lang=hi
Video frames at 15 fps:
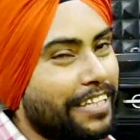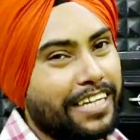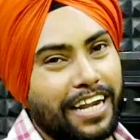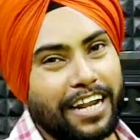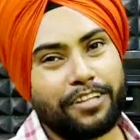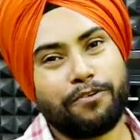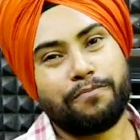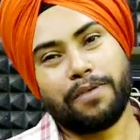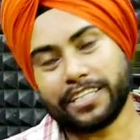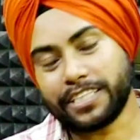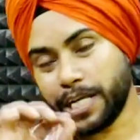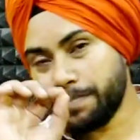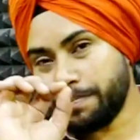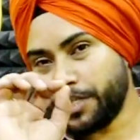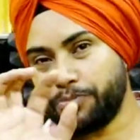बात करें तो
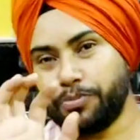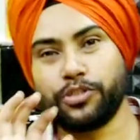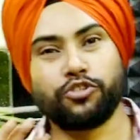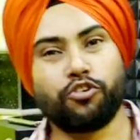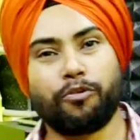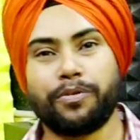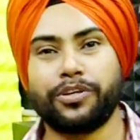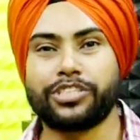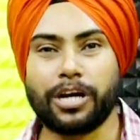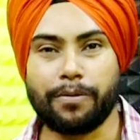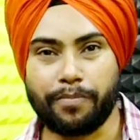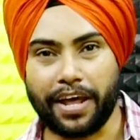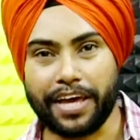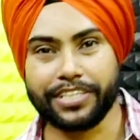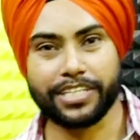मात्र पचपन सौ रुपए इसका
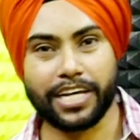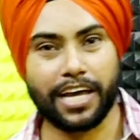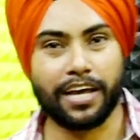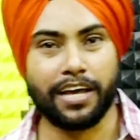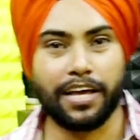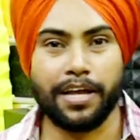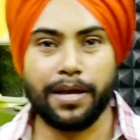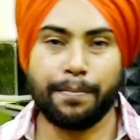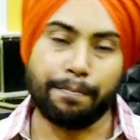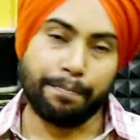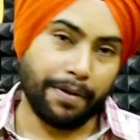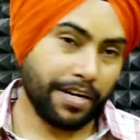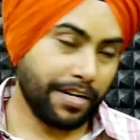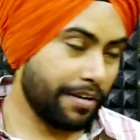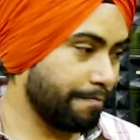प्राइस है
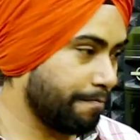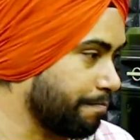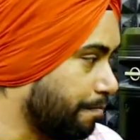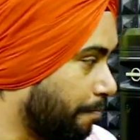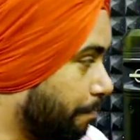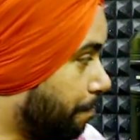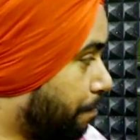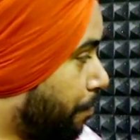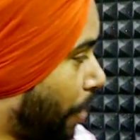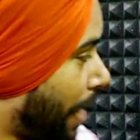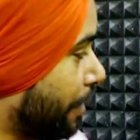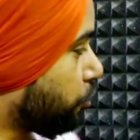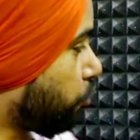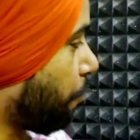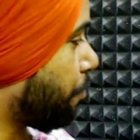बट
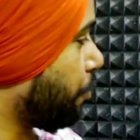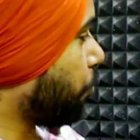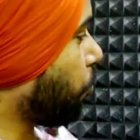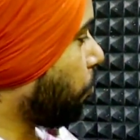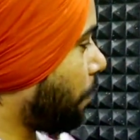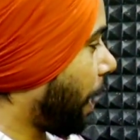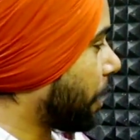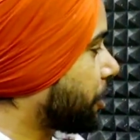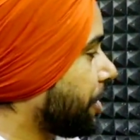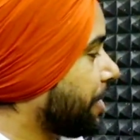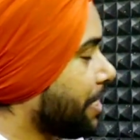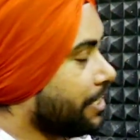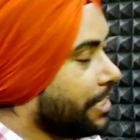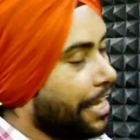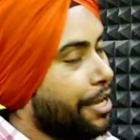प्राइस mm, को बिल्कुल मैच
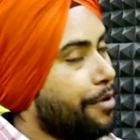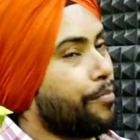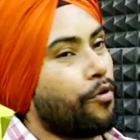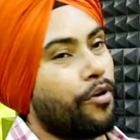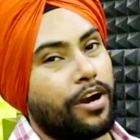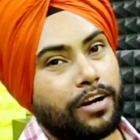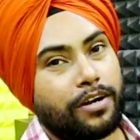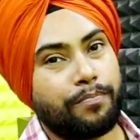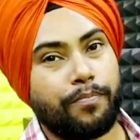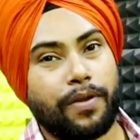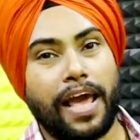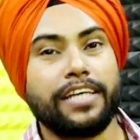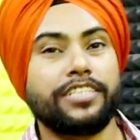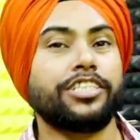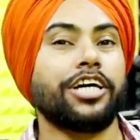नहीं करता ये प्रोडक्ट
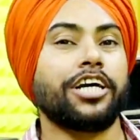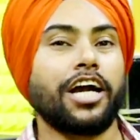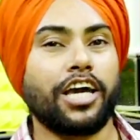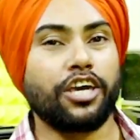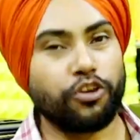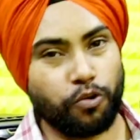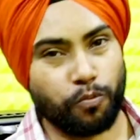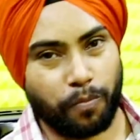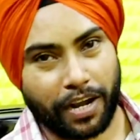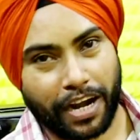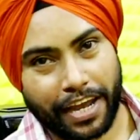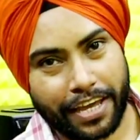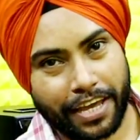प्राइस से कहीं ऊपर